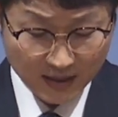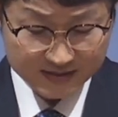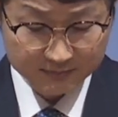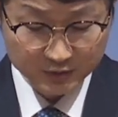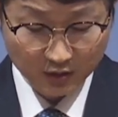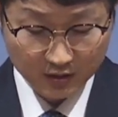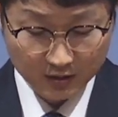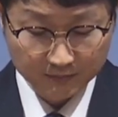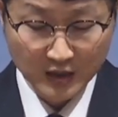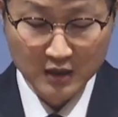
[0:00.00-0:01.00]

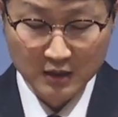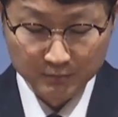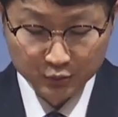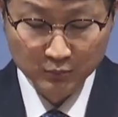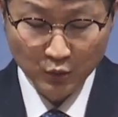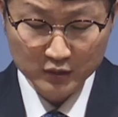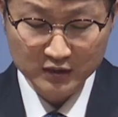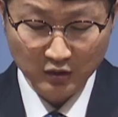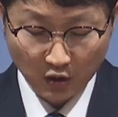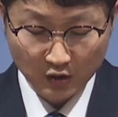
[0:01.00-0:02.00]
말씀처럼
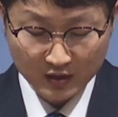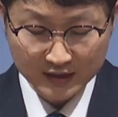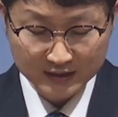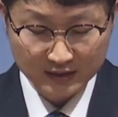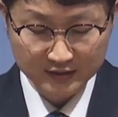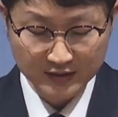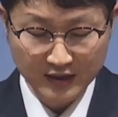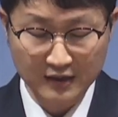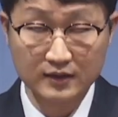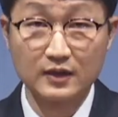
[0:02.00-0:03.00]
부모를 거역하게
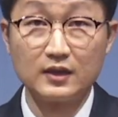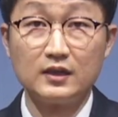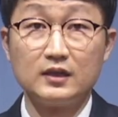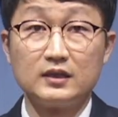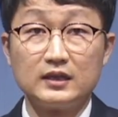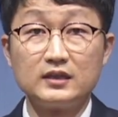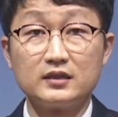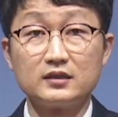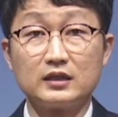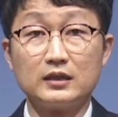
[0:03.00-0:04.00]
되는데,
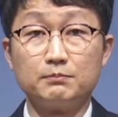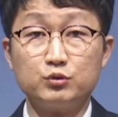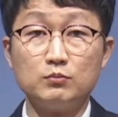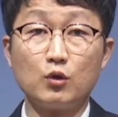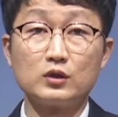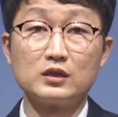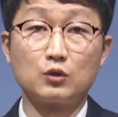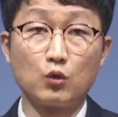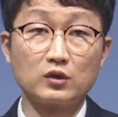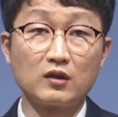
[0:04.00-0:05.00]
이는 이 부모를
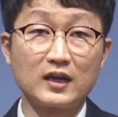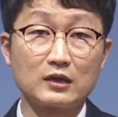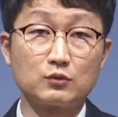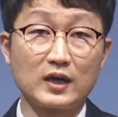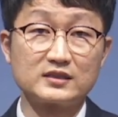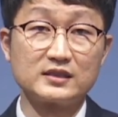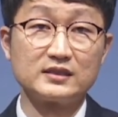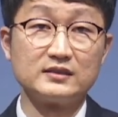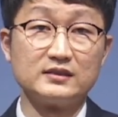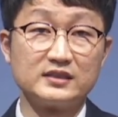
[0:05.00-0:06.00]
공경하라고
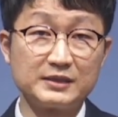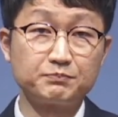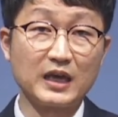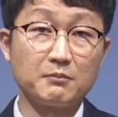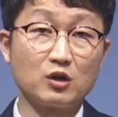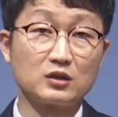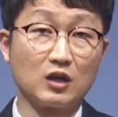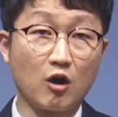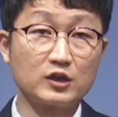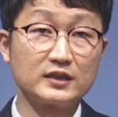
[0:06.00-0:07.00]
하신 십계명을
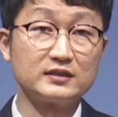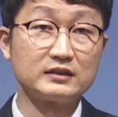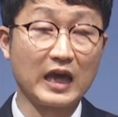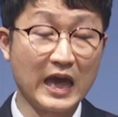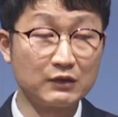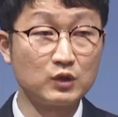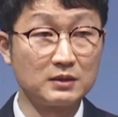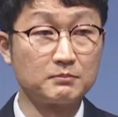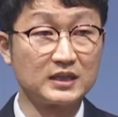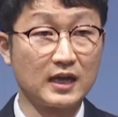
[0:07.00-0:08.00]
어기는
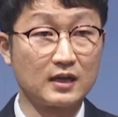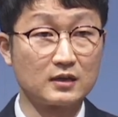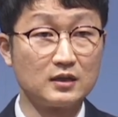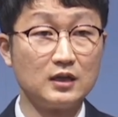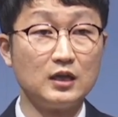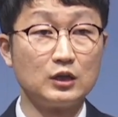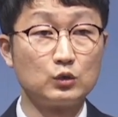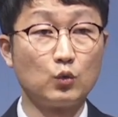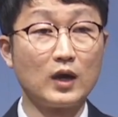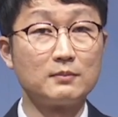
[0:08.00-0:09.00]
행위입니다.
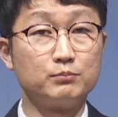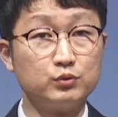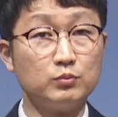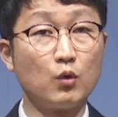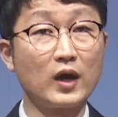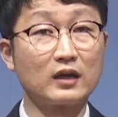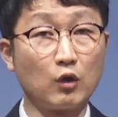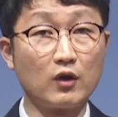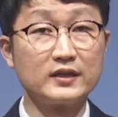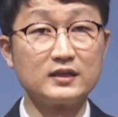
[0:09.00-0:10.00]
또한 부모의
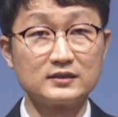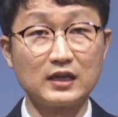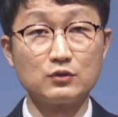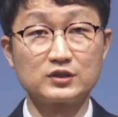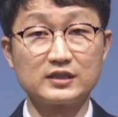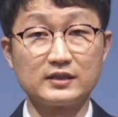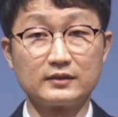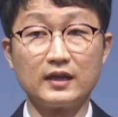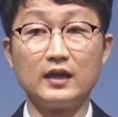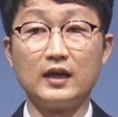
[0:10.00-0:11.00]
권위를
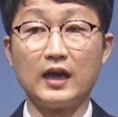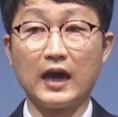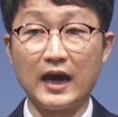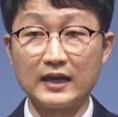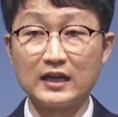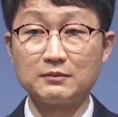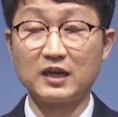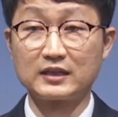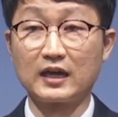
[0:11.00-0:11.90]
세우신 하나님에